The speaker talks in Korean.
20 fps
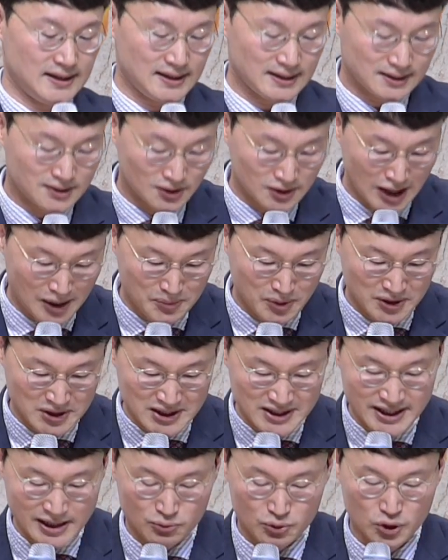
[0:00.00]
그렇다면
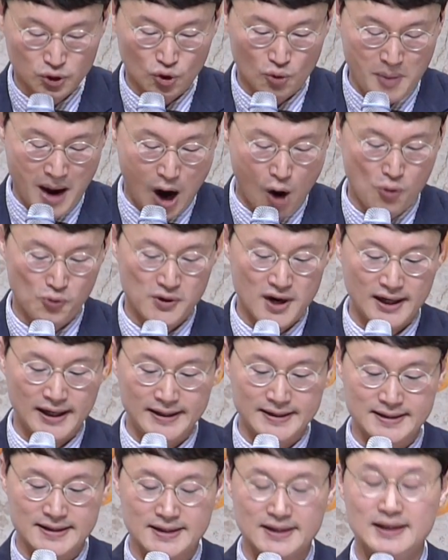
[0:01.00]
이제 우리도 바울과
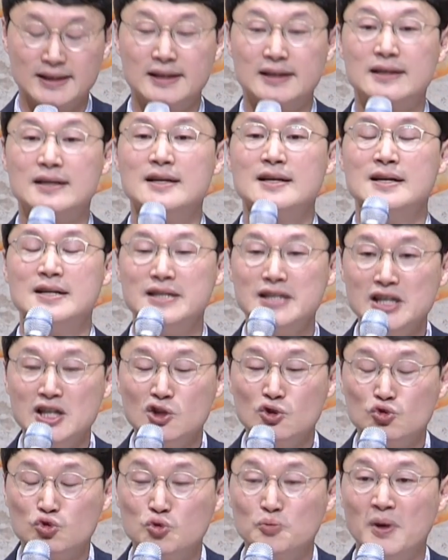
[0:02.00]
같이 이
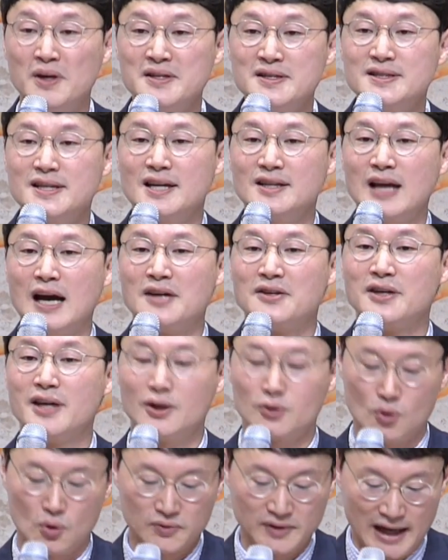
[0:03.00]
두 번째
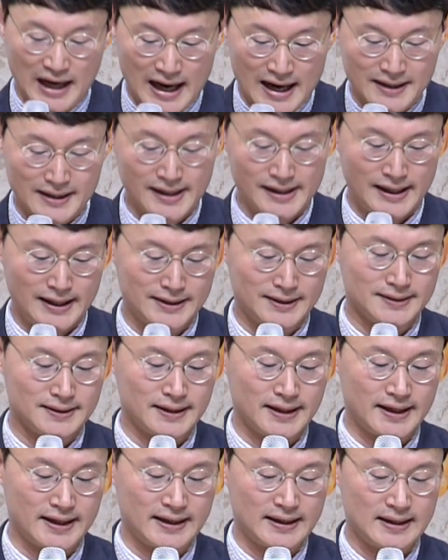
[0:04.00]
단계로 나아가야
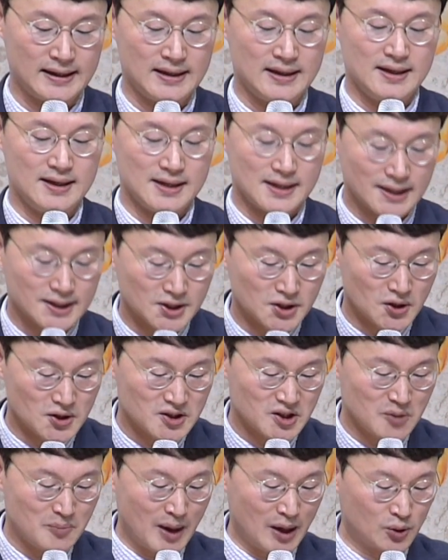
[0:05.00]
하는데
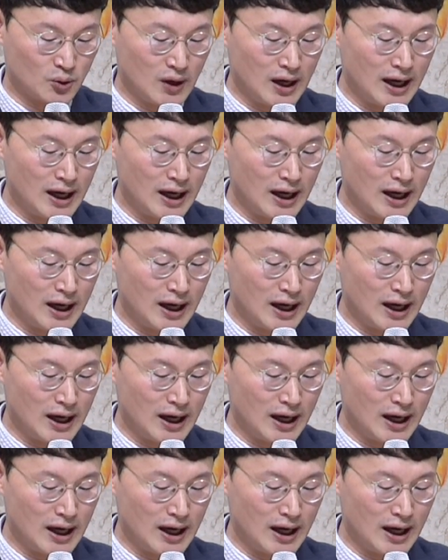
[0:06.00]
그것이 바로